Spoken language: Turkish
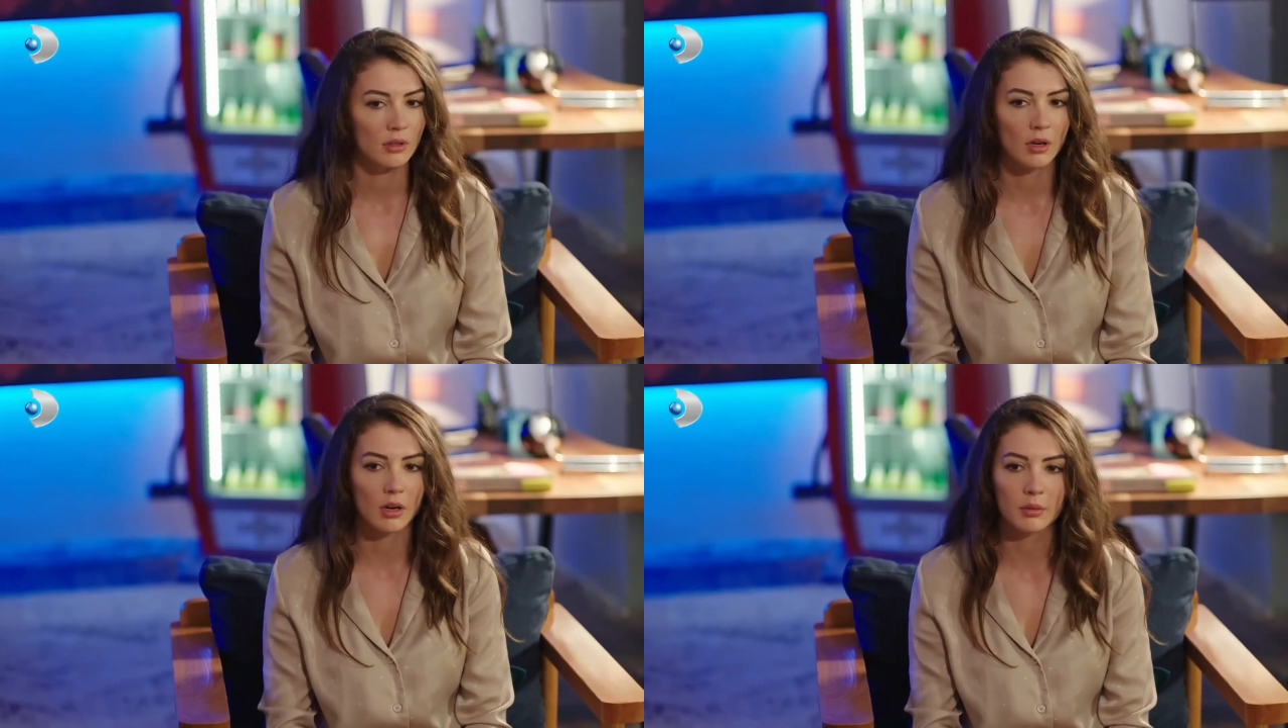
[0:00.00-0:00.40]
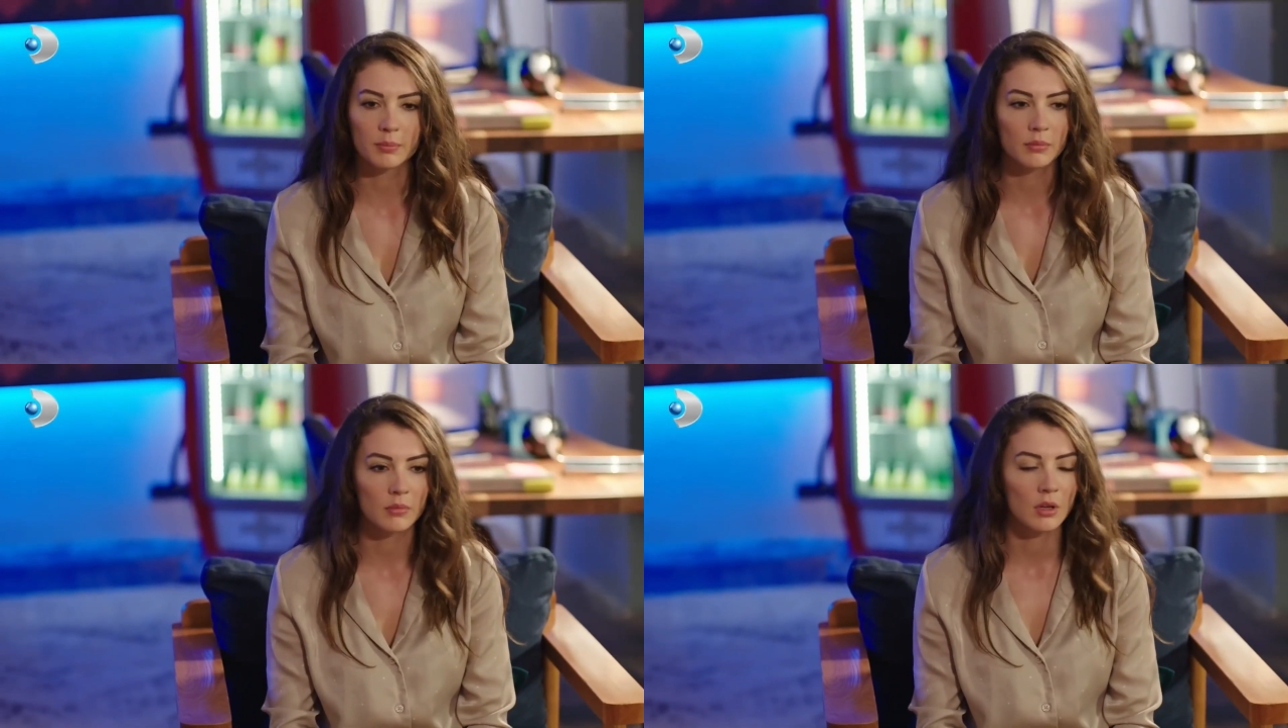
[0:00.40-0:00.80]
Abi,
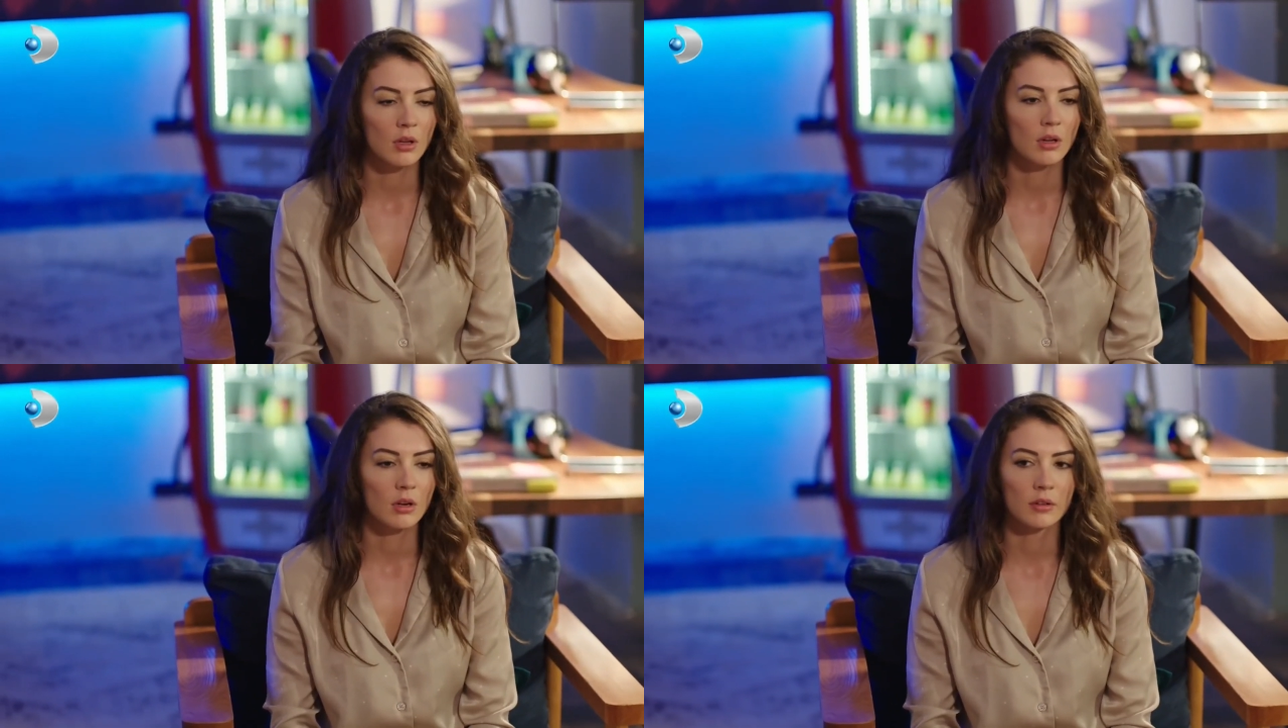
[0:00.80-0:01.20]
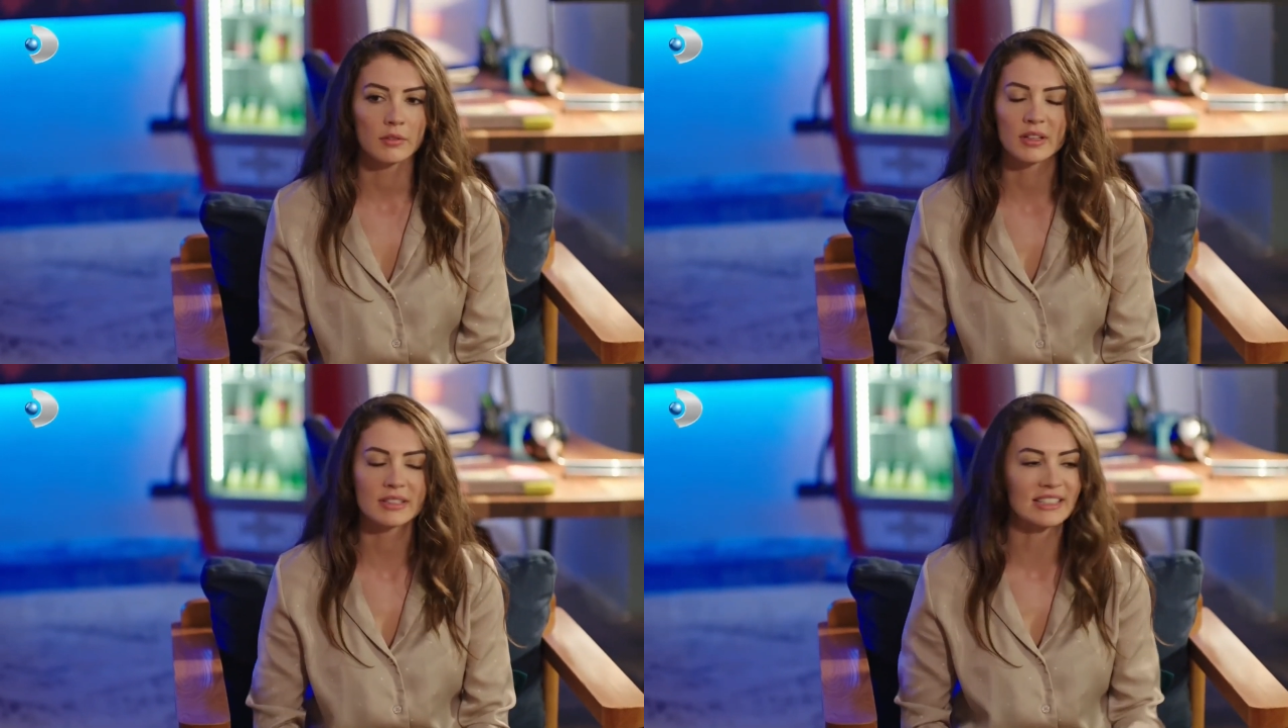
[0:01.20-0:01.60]

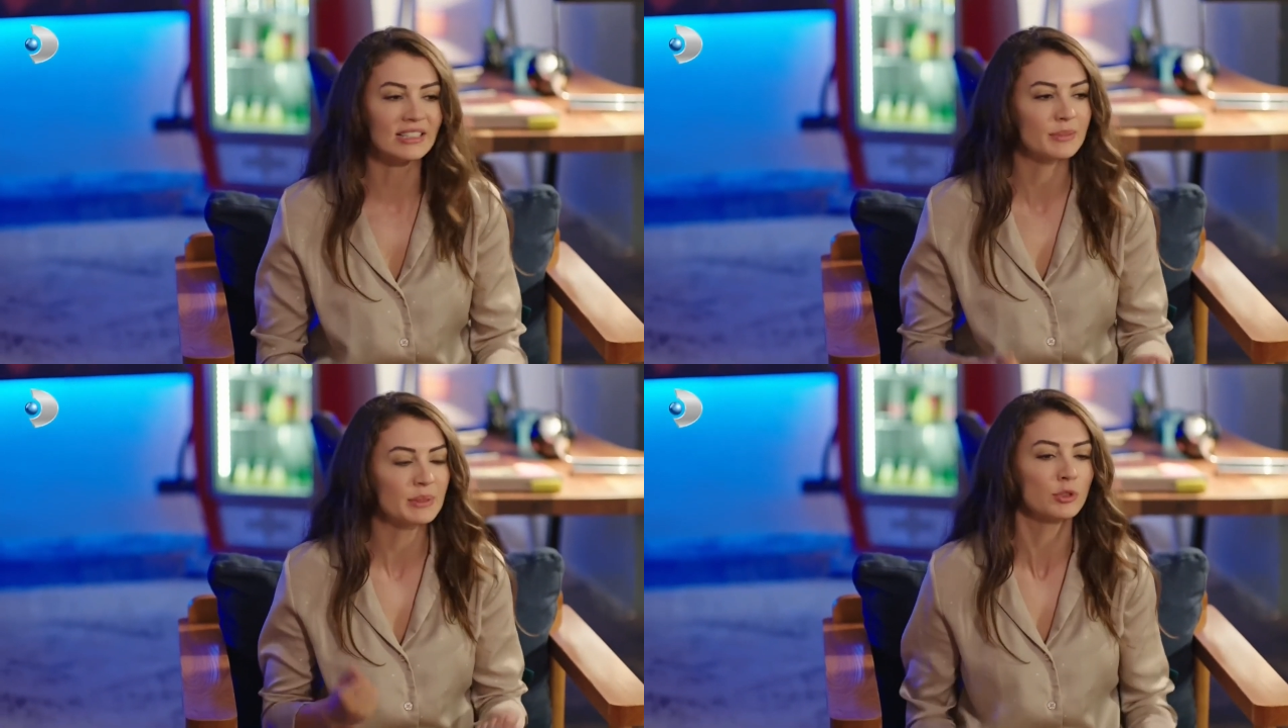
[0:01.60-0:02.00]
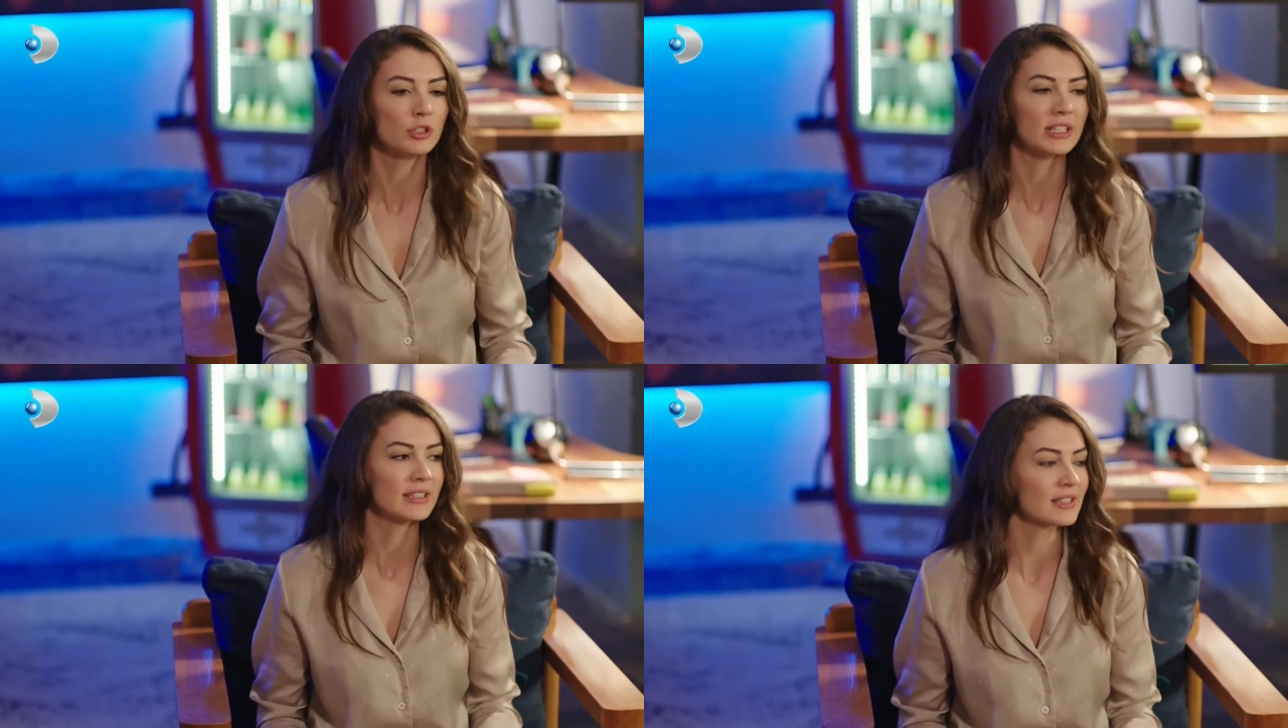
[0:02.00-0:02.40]
bari abi bu
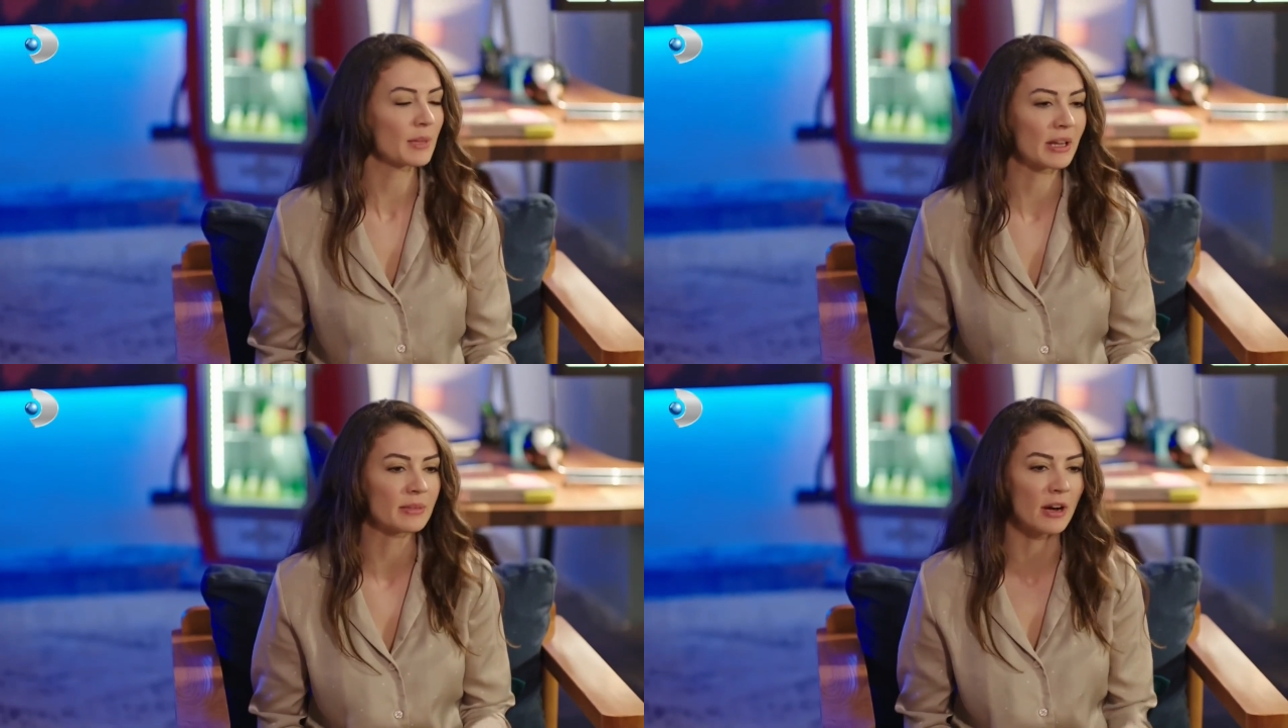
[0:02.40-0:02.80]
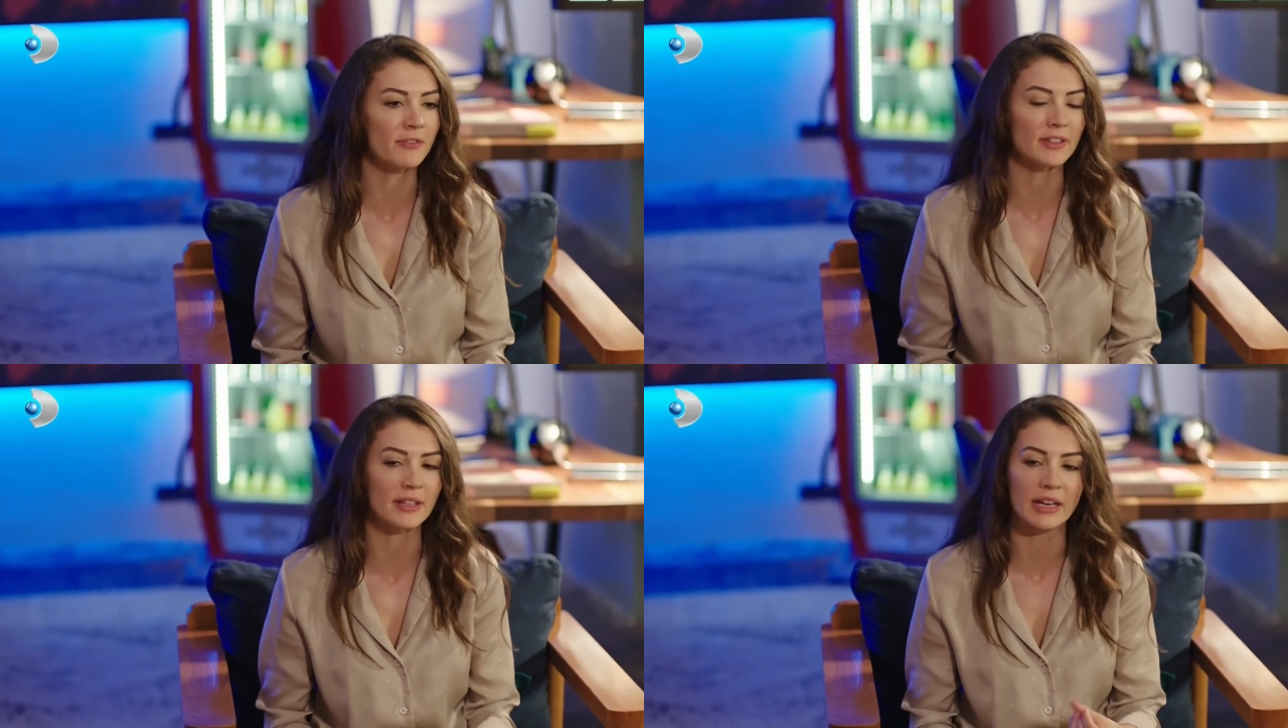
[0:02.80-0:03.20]
öğrenirse beni
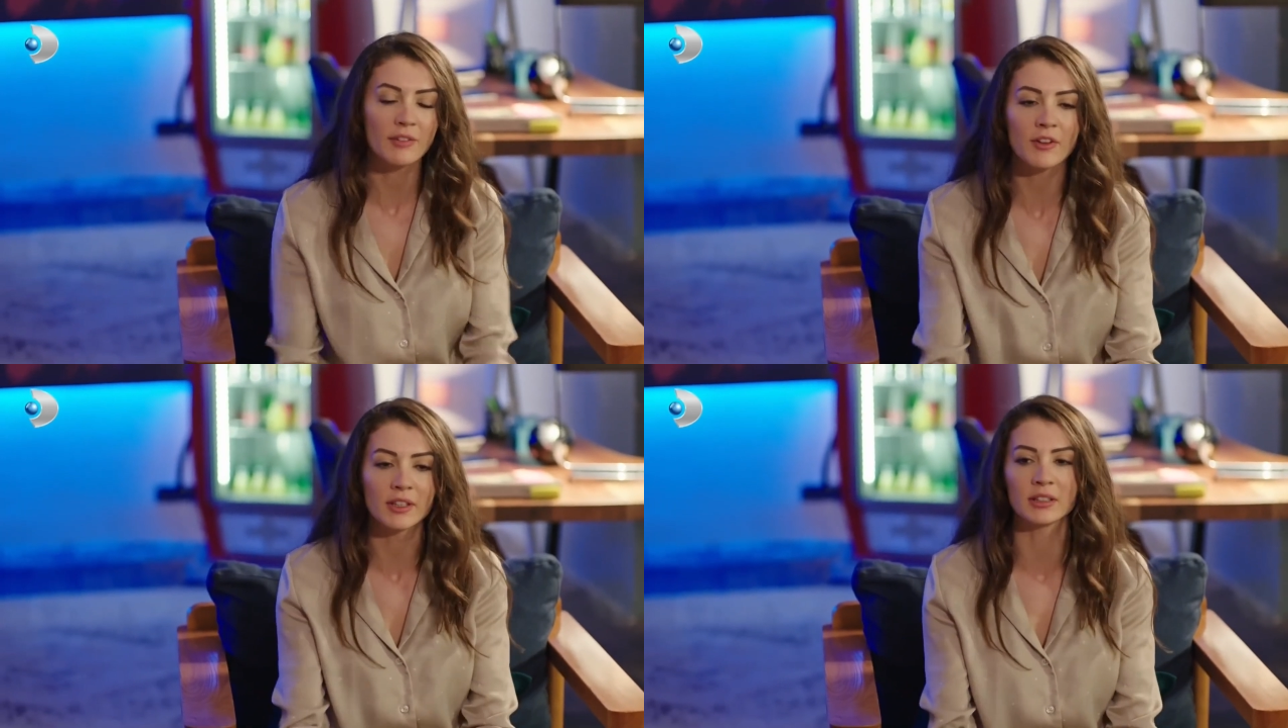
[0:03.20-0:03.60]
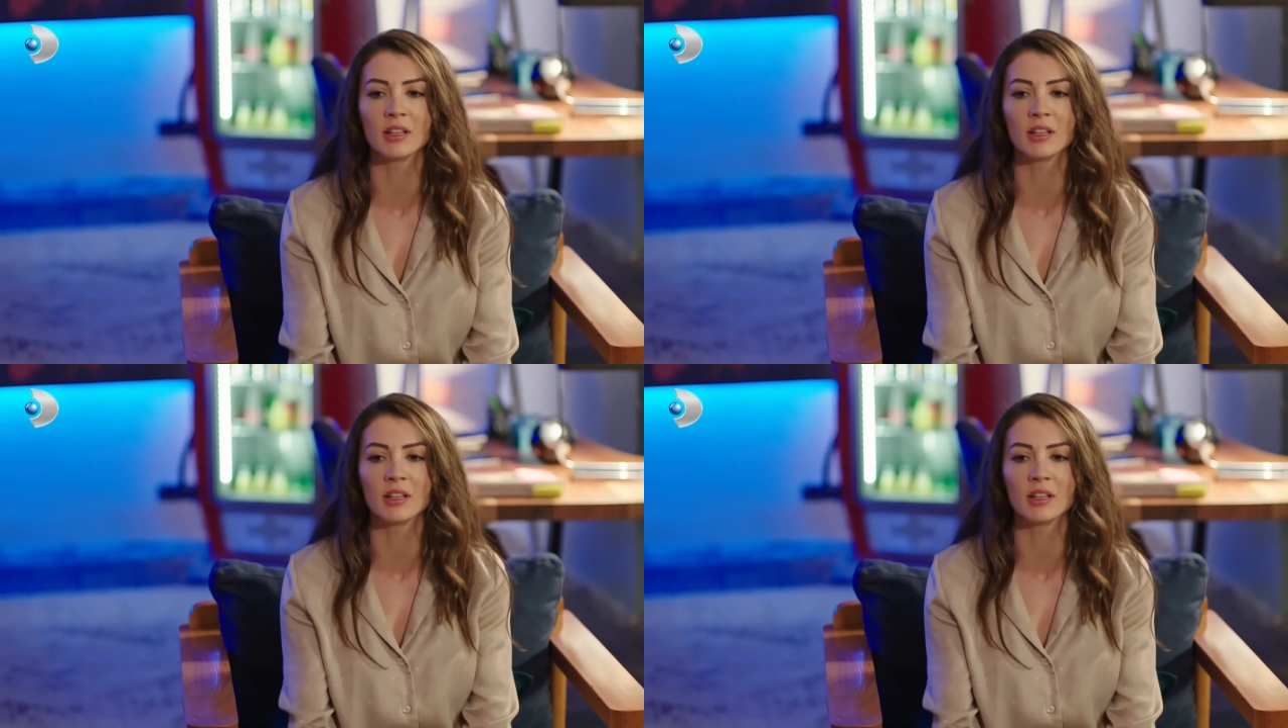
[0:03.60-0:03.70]
mahveder. Eve falan